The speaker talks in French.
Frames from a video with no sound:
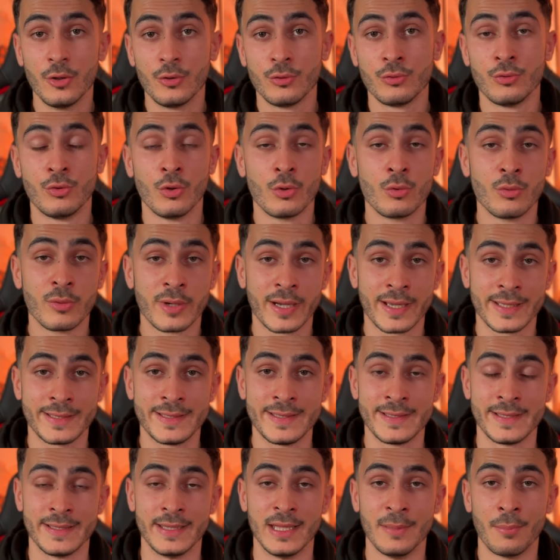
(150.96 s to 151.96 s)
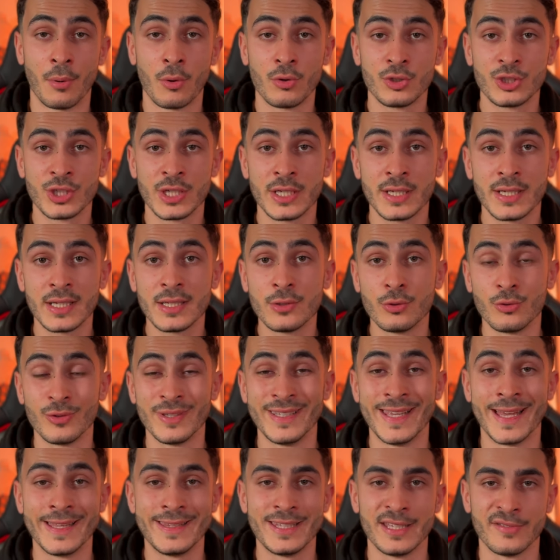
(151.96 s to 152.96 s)
de concrétiser des projets, de
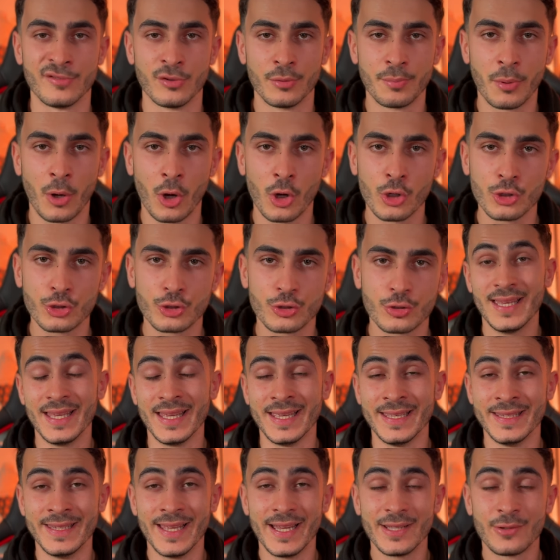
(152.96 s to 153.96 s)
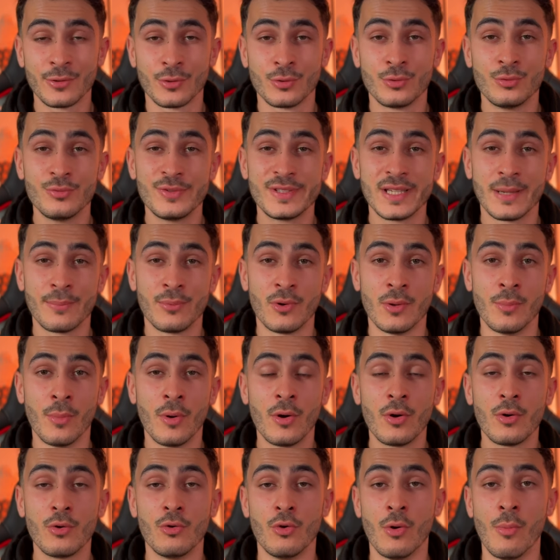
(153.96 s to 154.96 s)
gâter vos proches, et d'être tout
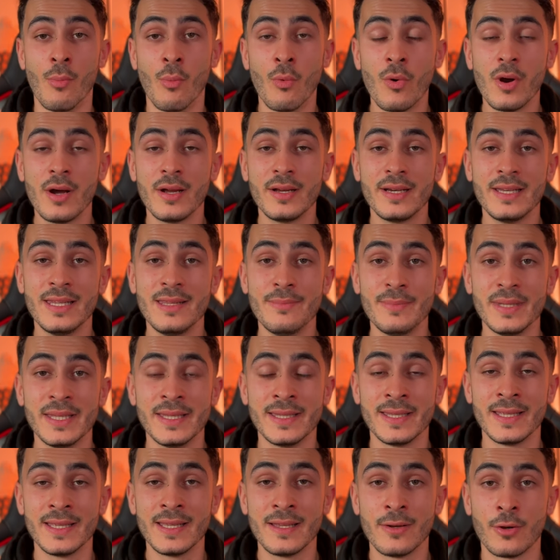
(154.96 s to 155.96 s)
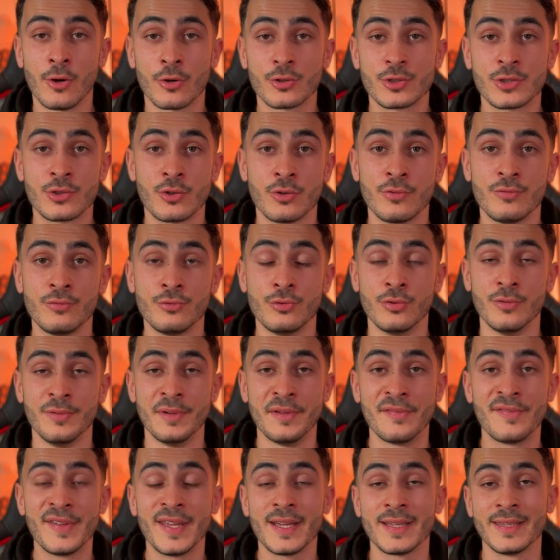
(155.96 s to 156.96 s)
simplement le moins limité lorsque vous
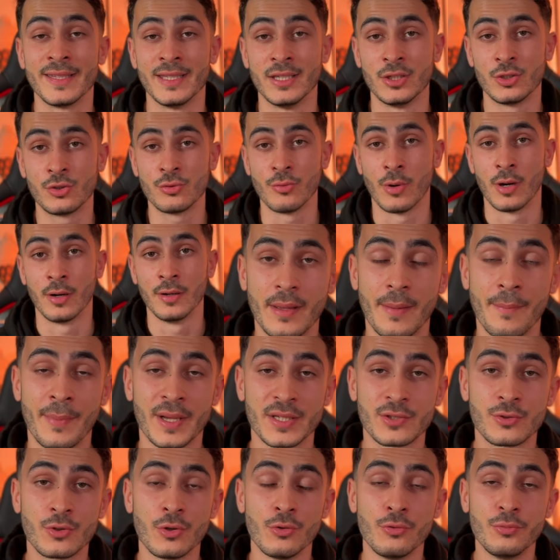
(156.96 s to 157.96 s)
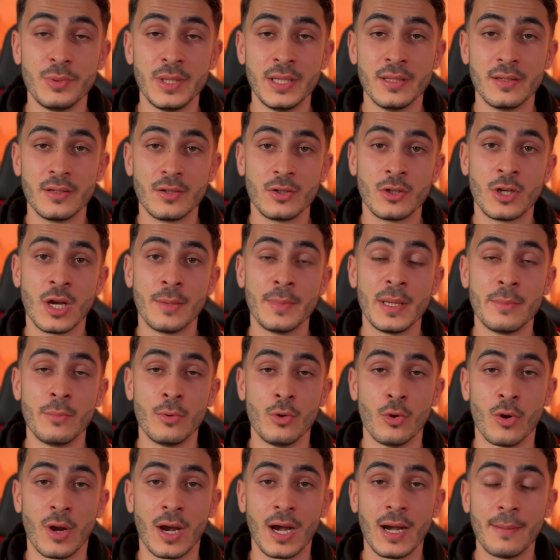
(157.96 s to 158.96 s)
devez faire des choix. Parce que oui, comme
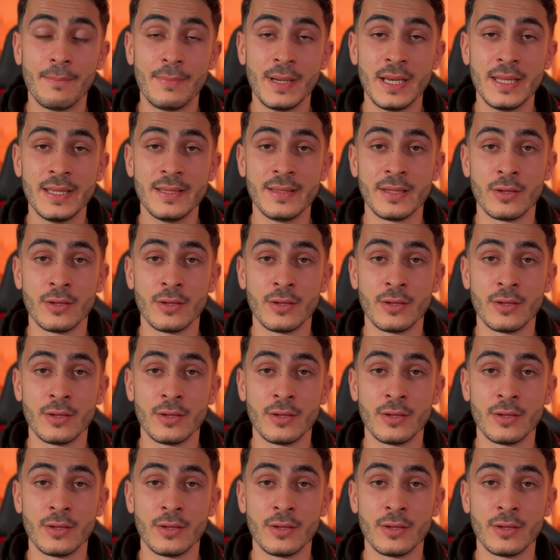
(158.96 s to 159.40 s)
aime le rappeler